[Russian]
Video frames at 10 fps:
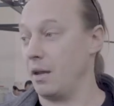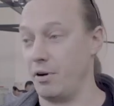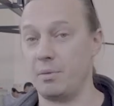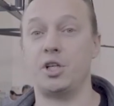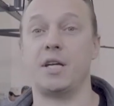
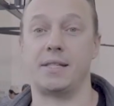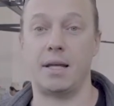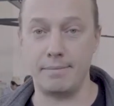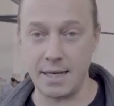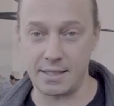в
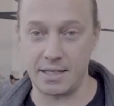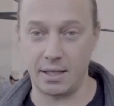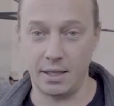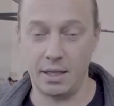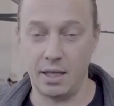общественном
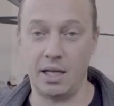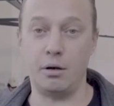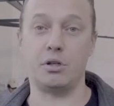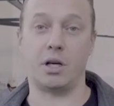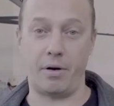месте, и
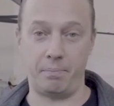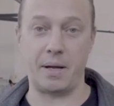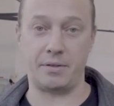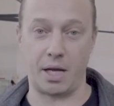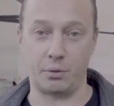люди к вам
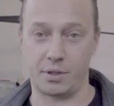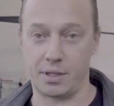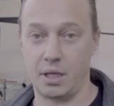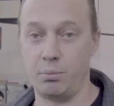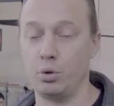подтянутся.
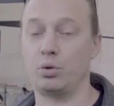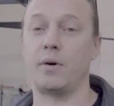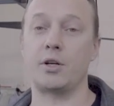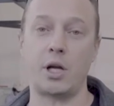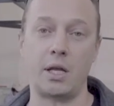И будет
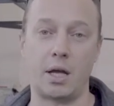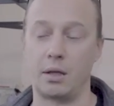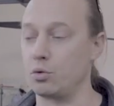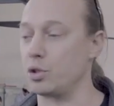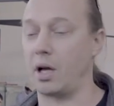уважение,
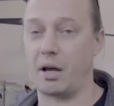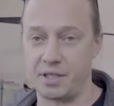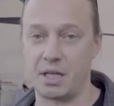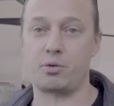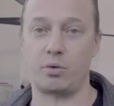нужно ко
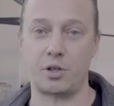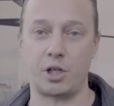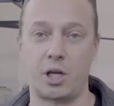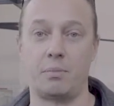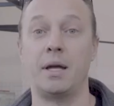всем с
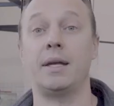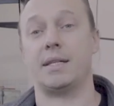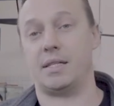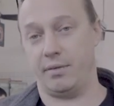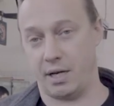уважением,
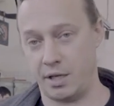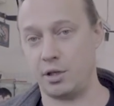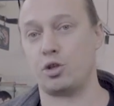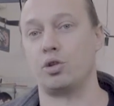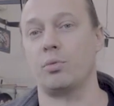если вы
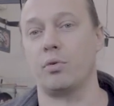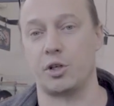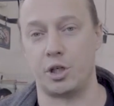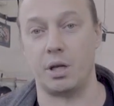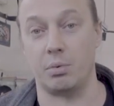хотите, чтобы
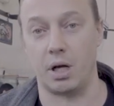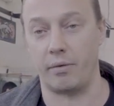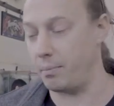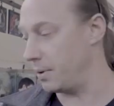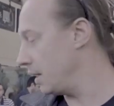уважение было к вам.